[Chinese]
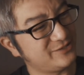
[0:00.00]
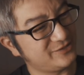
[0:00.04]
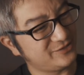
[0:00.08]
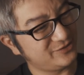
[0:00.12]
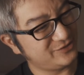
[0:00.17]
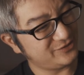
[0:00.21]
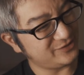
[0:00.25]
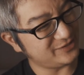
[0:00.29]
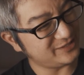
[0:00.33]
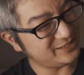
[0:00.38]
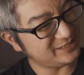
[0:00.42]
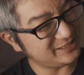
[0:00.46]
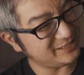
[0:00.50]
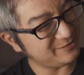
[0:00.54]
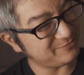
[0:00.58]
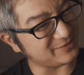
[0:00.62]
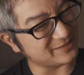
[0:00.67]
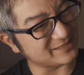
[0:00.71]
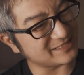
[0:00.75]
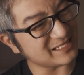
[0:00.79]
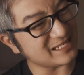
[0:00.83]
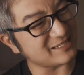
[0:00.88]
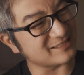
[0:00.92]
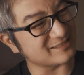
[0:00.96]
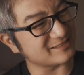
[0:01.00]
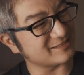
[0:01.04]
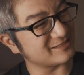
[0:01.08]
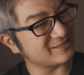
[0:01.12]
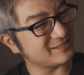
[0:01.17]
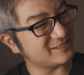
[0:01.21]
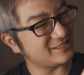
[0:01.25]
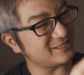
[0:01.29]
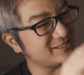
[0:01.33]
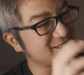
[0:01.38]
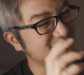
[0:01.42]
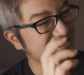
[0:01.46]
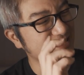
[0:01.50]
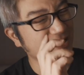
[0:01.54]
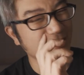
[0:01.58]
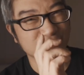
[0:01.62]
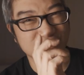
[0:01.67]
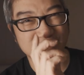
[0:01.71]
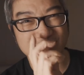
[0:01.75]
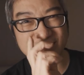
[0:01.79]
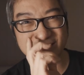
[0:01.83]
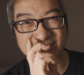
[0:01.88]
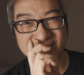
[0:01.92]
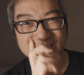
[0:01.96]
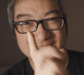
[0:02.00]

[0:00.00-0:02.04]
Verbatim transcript: 所以基本上，然后。